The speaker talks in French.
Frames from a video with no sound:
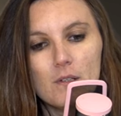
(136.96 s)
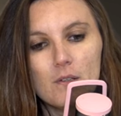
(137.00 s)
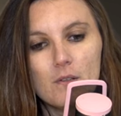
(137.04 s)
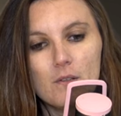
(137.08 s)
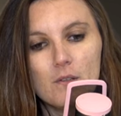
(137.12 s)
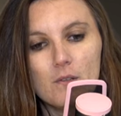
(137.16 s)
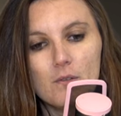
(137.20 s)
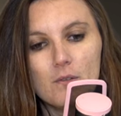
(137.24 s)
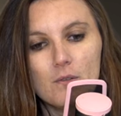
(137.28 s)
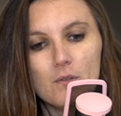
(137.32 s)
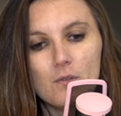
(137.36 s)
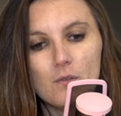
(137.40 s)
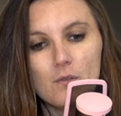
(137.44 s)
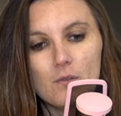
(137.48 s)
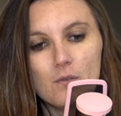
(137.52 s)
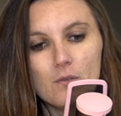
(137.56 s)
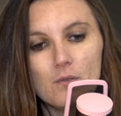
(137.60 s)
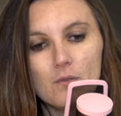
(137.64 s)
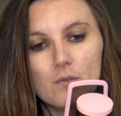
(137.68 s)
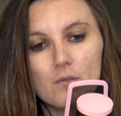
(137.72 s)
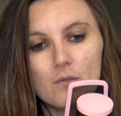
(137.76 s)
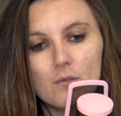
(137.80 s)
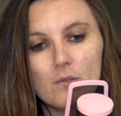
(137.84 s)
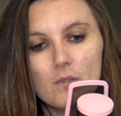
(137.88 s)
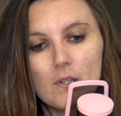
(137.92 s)

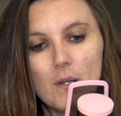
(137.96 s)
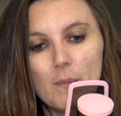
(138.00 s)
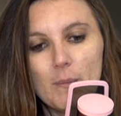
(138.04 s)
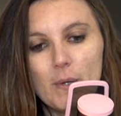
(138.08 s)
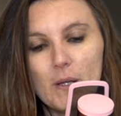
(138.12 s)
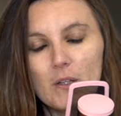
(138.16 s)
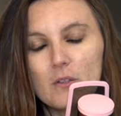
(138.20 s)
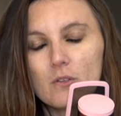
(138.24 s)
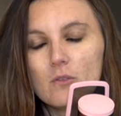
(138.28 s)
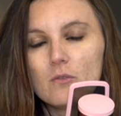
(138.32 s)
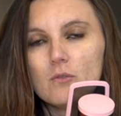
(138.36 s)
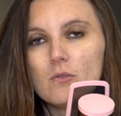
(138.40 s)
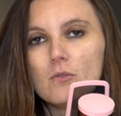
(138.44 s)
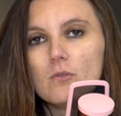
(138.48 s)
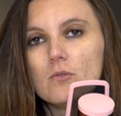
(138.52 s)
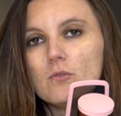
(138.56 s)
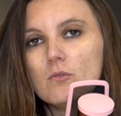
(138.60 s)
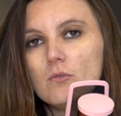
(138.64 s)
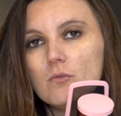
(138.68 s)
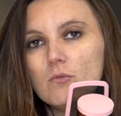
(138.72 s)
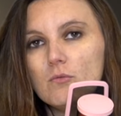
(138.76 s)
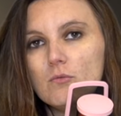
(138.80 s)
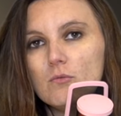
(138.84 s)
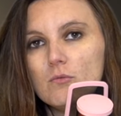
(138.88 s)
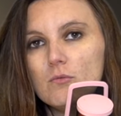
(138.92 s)
la personne
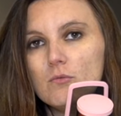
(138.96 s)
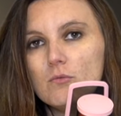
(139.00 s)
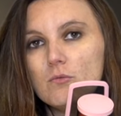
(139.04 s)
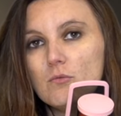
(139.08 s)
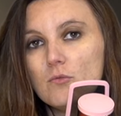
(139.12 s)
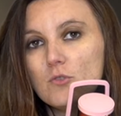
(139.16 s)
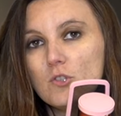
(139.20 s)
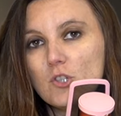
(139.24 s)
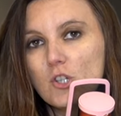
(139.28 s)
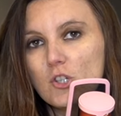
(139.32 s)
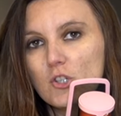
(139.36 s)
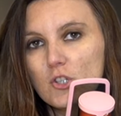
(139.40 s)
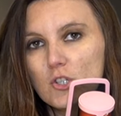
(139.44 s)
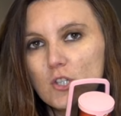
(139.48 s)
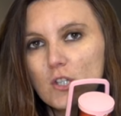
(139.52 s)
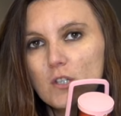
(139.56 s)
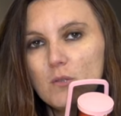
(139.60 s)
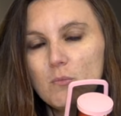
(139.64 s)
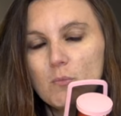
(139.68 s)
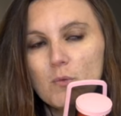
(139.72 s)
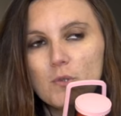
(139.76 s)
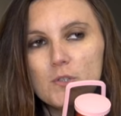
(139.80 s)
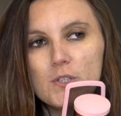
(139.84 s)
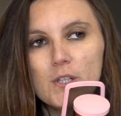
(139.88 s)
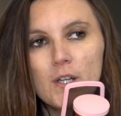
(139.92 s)
du, du
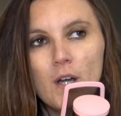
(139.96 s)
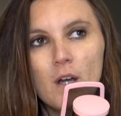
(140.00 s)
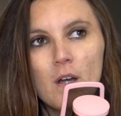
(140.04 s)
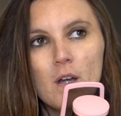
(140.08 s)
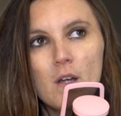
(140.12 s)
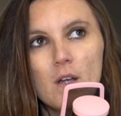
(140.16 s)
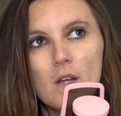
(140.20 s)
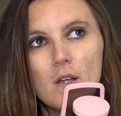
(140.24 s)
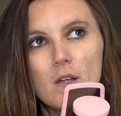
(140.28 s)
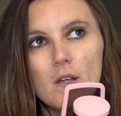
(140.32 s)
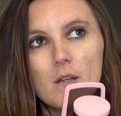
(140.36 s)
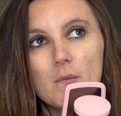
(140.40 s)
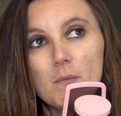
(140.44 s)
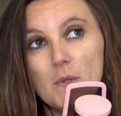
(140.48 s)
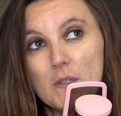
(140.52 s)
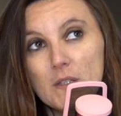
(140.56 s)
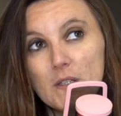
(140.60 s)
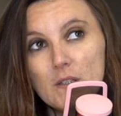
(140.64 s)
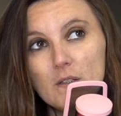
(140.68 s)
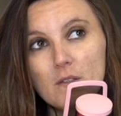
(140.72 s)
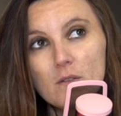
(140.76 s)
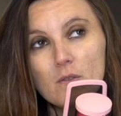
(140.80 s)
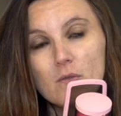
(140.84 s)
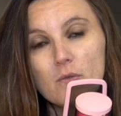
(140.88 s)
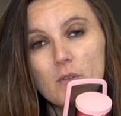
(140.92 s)
GIGN peut dire mais
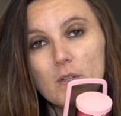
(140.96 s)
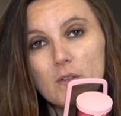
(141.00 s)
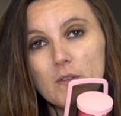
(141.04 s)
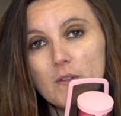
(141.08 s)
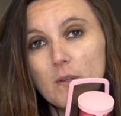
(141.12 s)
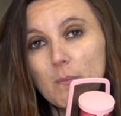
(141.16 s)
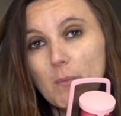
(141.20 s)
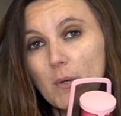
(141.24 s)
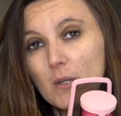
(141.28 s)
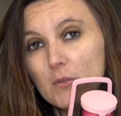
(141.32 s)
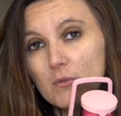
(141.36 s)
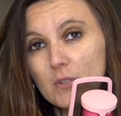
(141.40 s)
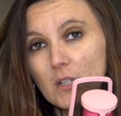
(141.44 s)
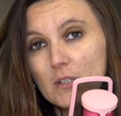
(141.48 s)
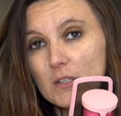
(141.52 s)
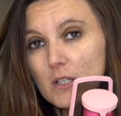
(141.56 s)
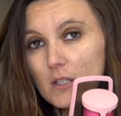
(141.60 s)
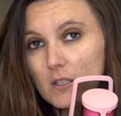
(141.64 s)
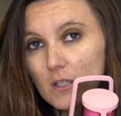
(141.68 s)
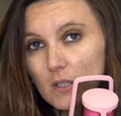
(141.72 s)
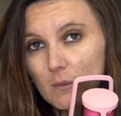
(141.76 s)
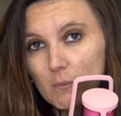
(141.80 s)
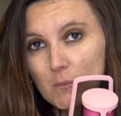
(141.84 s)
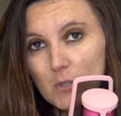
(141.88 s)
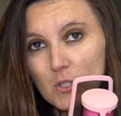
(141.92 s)
c'est ça en fait, c'est pas que vous êtes
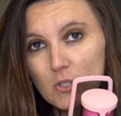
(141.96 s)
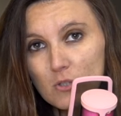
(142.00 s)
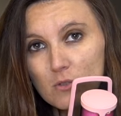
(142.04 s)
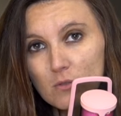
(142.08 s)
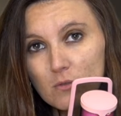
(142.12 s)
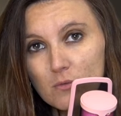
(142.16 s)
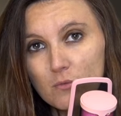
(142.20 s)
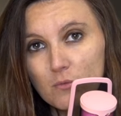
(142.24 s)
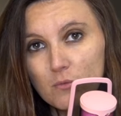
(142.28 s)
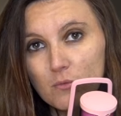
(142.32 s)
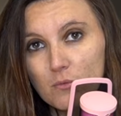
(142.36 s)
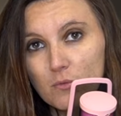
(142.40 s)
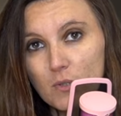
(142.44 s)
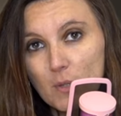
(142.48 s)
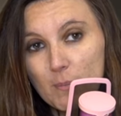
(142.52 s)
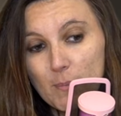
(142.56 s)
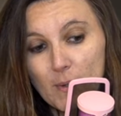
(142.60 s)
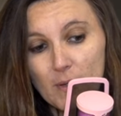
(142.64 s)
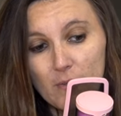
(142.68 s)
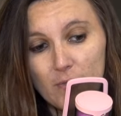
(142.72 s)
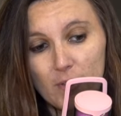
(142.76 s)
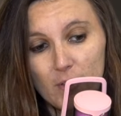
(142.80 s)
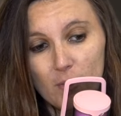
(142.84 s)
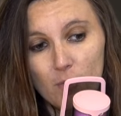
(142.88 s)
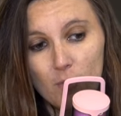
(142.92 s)
quelqu'un de méchant ou vous voulez
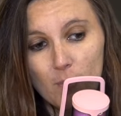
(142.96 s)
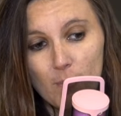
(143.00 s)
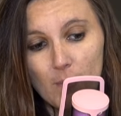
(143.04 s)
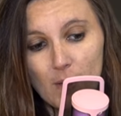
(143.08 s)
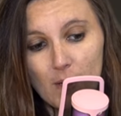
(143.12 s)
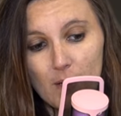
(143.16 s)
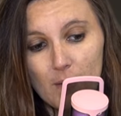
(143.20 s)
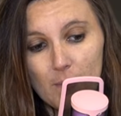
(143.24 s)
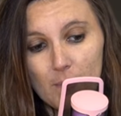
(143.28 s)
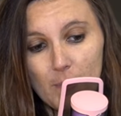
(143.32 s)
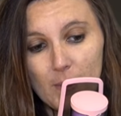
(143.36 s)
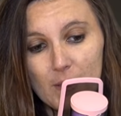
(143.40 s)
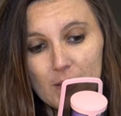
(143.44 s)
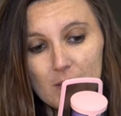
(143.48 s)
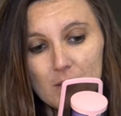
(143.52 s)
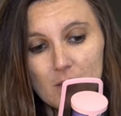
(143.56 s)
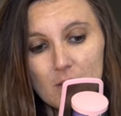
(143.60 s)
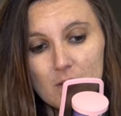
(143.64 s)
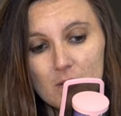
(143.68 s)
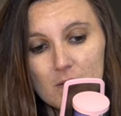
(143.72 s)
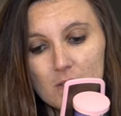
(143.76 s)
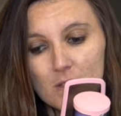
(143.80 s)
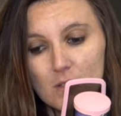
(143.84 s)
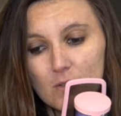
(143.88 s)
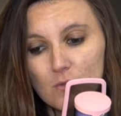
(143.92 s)
pas faire de mal à
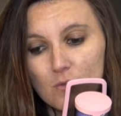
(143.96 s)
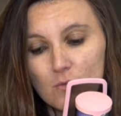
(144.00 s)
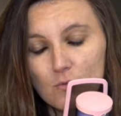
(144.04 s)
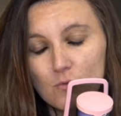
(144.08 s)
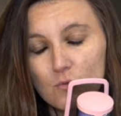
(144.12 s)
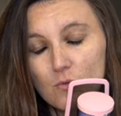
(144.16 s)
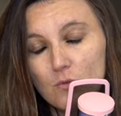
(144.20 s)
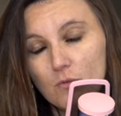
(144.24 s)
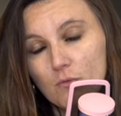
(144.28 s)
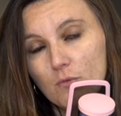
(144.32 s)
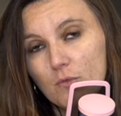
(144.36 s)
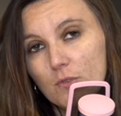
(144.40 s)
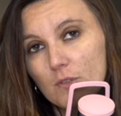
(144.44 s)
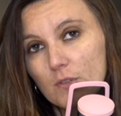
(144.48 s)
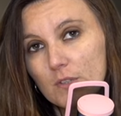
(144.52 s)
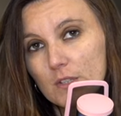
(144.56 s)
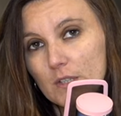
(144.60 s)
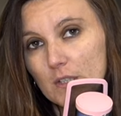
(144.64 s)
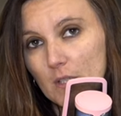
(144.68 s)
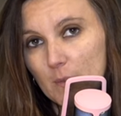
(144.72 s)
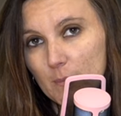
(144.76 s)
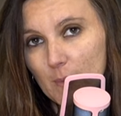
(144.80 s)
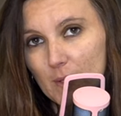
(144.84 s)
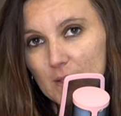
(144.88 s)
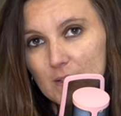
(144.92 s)
personne, c'est que juste vous sentez
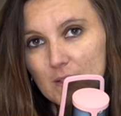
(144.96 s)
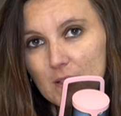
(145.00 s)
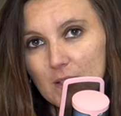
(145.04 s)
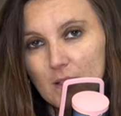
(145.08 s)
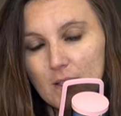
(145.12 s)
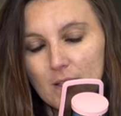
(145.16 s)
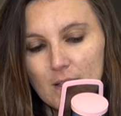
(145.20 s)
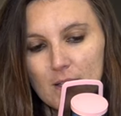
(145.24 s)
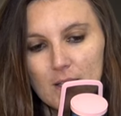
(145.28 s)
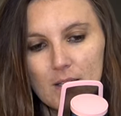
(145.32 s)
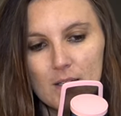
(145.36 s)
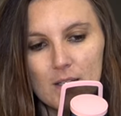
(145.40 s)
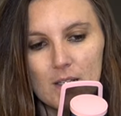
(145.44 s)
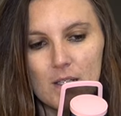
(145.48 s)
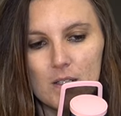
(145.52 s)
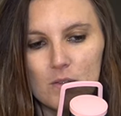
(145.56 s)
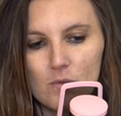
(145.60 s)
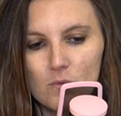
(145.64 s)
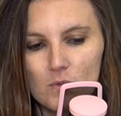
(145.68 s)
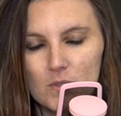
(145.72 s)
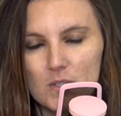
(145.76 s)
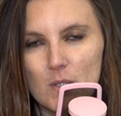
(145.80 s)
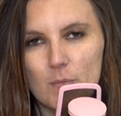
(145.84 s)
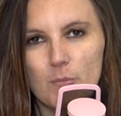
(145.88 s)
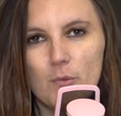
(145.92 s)
dépassé. Et
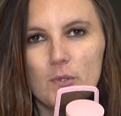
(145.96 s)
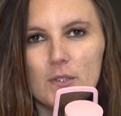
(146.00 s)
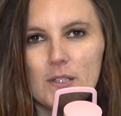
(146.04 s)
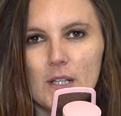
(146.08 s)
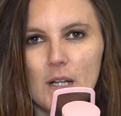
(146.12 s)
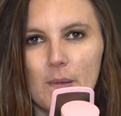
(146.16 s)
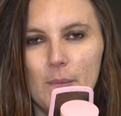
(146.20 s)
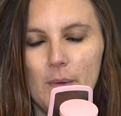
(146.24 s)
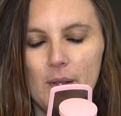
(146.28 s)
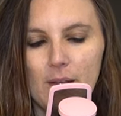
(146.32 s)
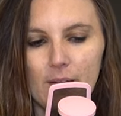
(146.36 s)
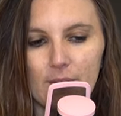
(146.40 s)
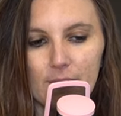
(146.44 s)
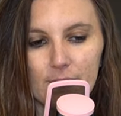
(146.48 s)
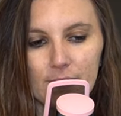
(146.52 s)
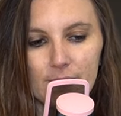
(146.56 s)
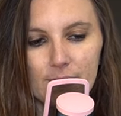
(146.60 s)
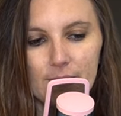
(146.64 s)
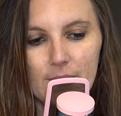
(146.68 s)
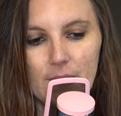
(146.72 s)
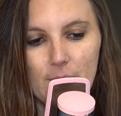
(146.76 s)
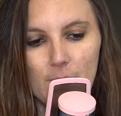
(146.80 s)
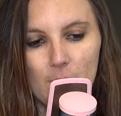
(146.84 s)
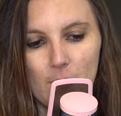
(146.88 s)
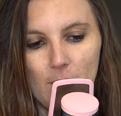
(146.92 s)
donc ça peut calmer
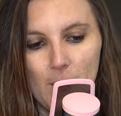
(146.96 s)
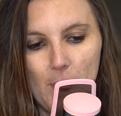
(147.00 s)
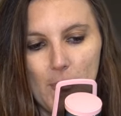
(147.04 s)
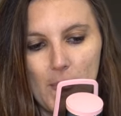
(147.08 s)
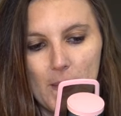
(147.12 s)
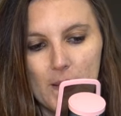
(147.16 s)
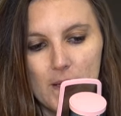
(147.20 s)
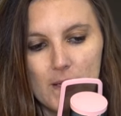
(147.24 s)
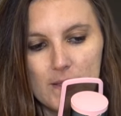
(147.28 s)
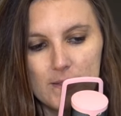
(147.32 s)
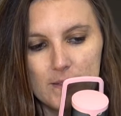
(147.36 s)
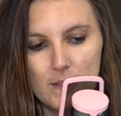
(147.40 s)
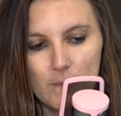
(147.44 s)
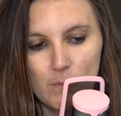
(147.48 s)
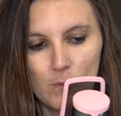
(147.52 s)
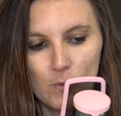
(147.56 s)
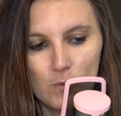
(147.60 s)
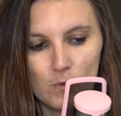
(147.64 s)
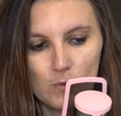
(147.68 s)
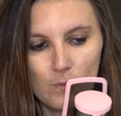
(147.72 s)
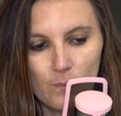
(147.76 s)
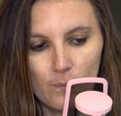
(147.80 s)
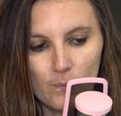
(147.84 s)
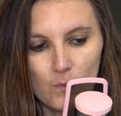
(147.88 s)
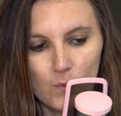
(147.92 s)
ainsi les
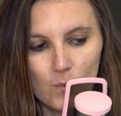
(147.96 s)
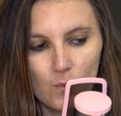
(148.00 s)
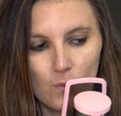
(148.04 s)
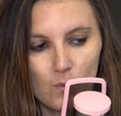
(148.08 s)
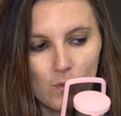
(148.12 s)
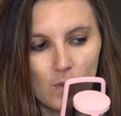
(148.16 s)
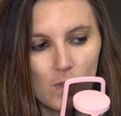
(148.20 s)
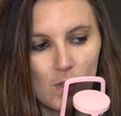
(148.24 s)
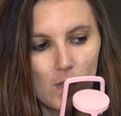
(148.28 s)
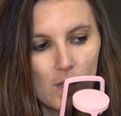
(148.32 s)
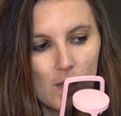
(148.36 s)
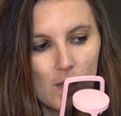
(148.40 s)
émotions. Donc,